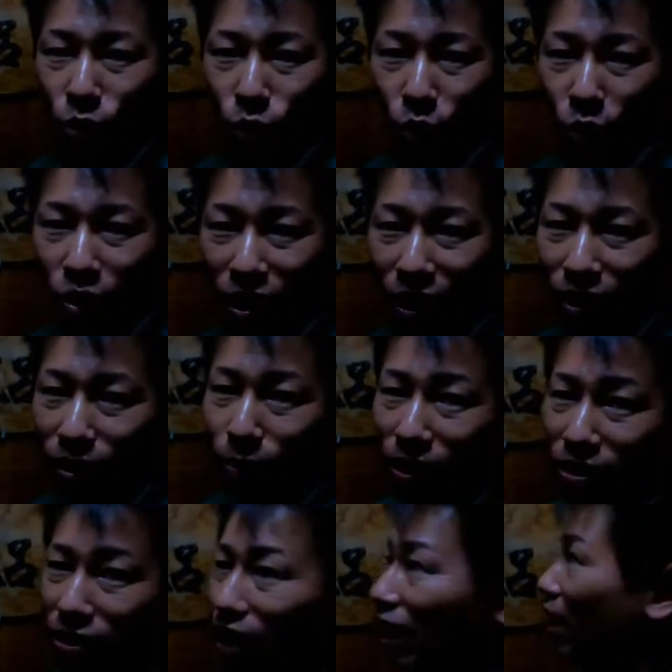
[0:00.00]
風呂と書いて
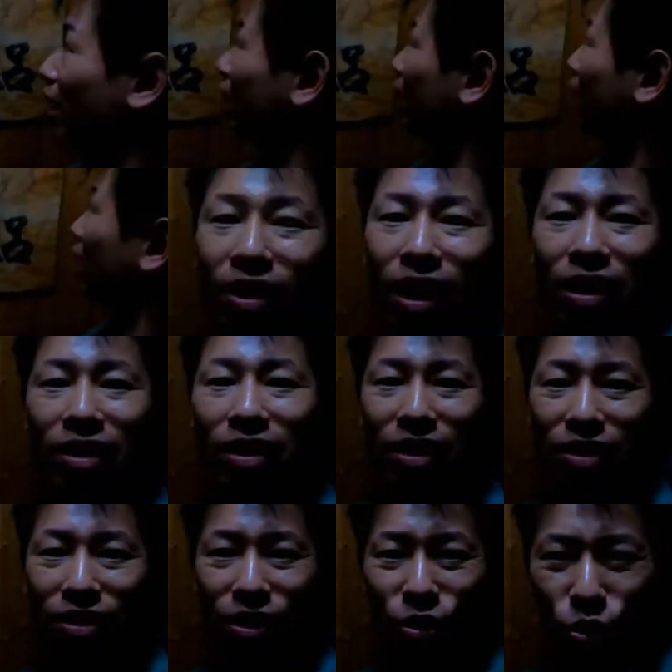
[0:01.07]
ますね。なん
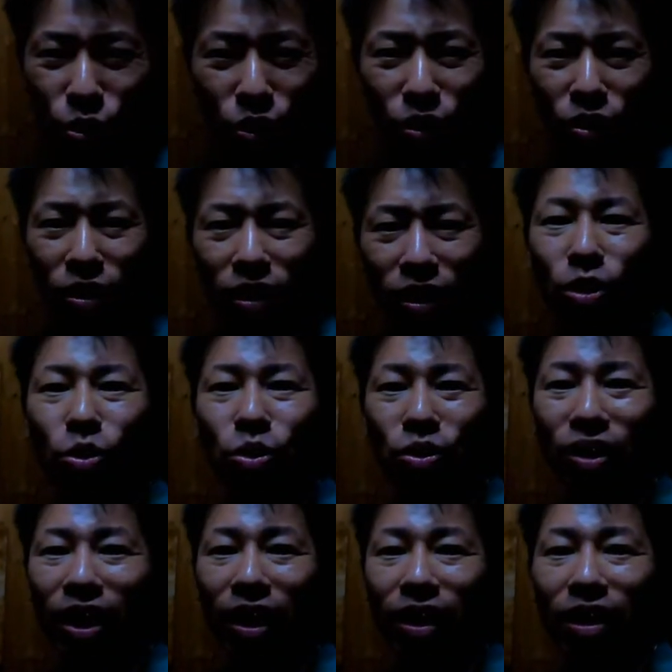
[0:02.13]
ですけど
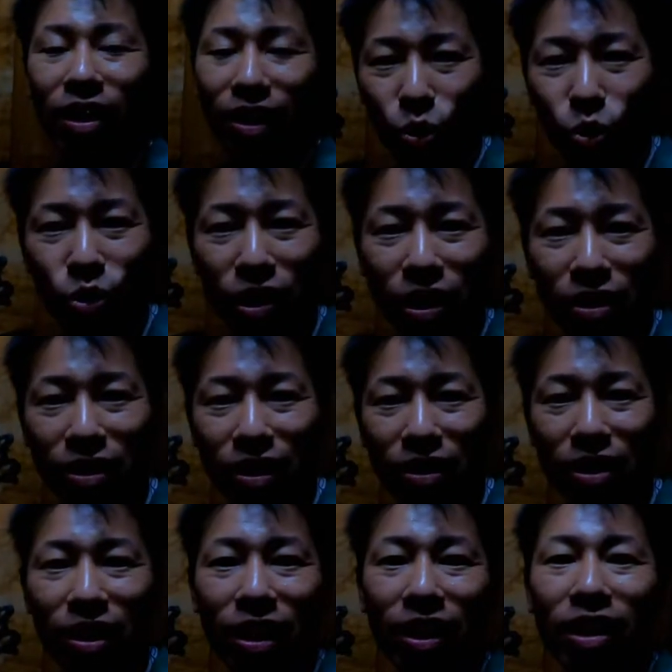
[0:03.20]
今日ねオーナーさ
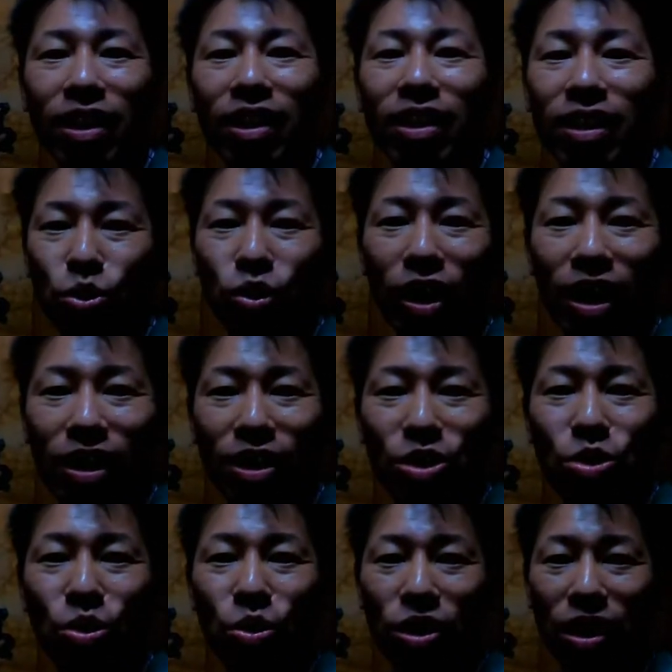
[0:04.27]
んにねちょっと
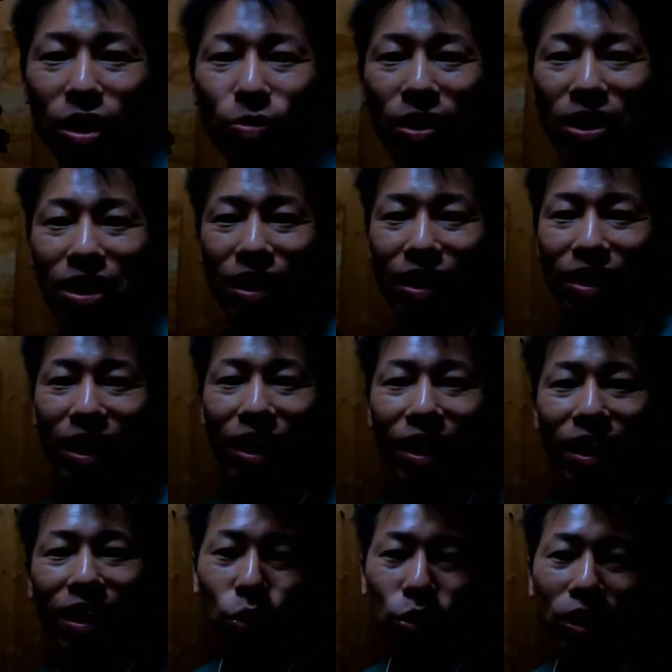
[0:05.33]
話を聞きましたら
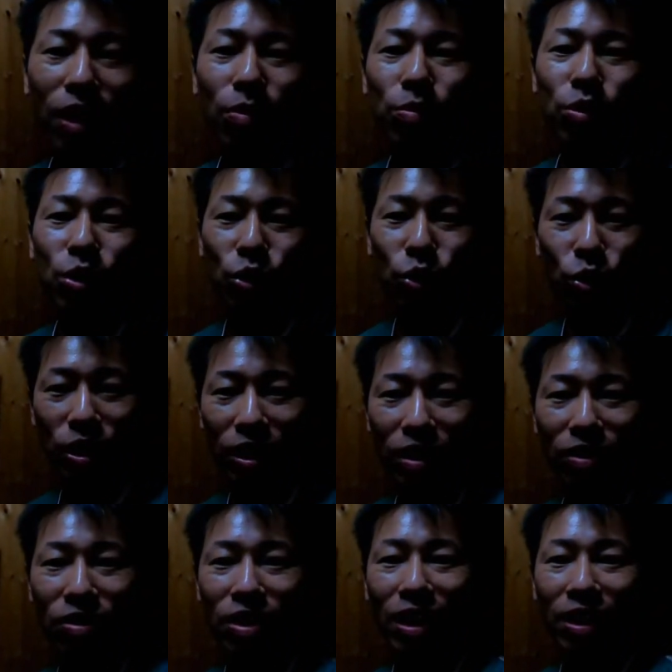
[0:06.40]
ね、露天風呂の入
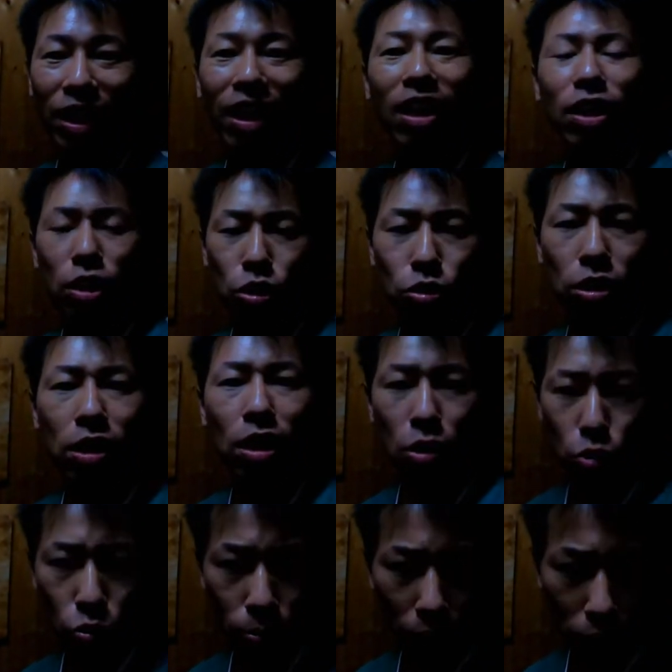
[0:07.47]
り口がね雪で埋